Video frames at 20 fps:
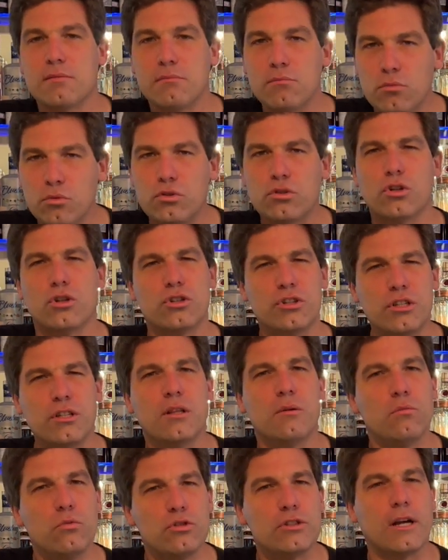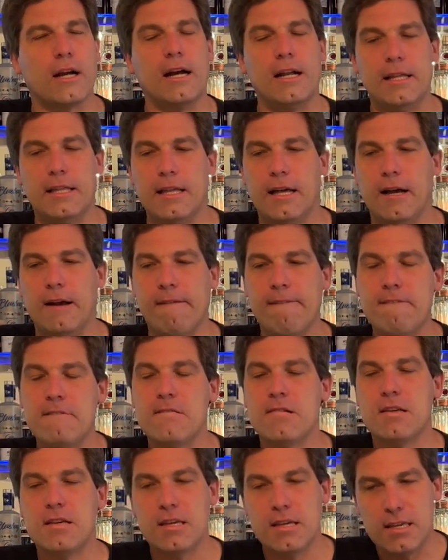muchos jeans de mucha calidad
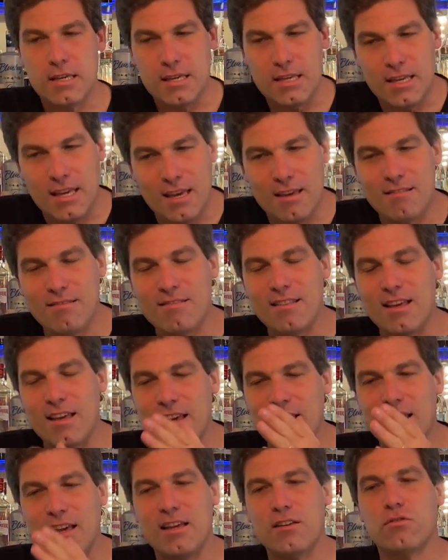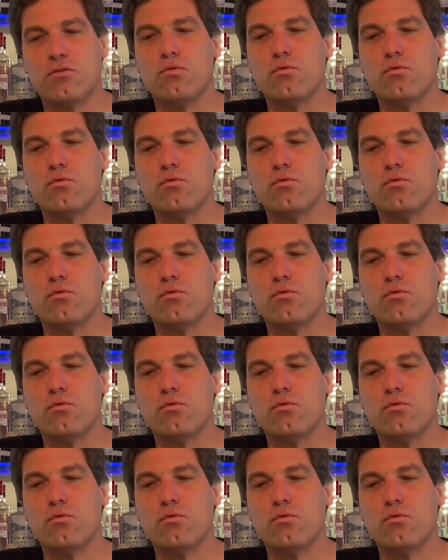y este es